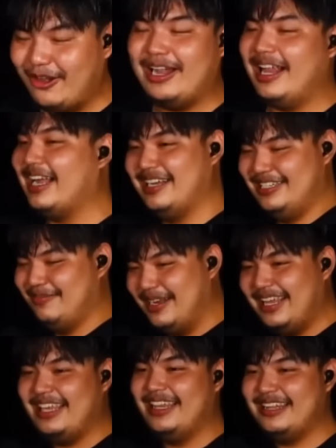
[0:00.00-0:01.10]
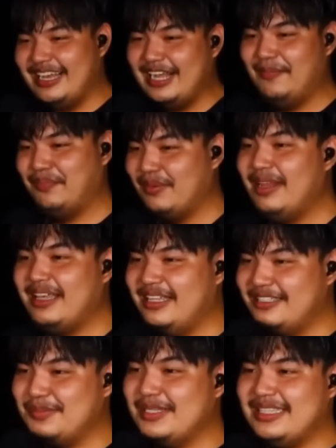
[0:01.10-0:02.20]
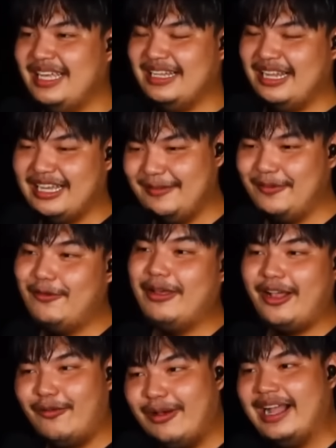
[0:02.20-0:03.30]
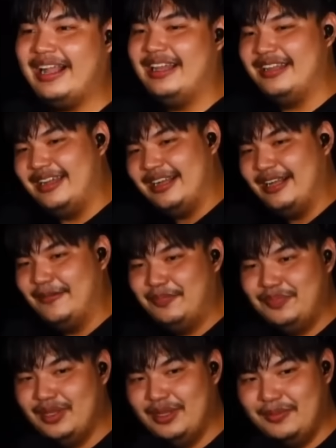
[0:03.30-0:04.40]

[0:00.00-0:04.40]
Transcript: ไว้ก่อนละกันยังไม่ได้คิดนะครับในไม่คิดจะมิ팅นะครับเอาไว้ค่อยว่ากันนะครับ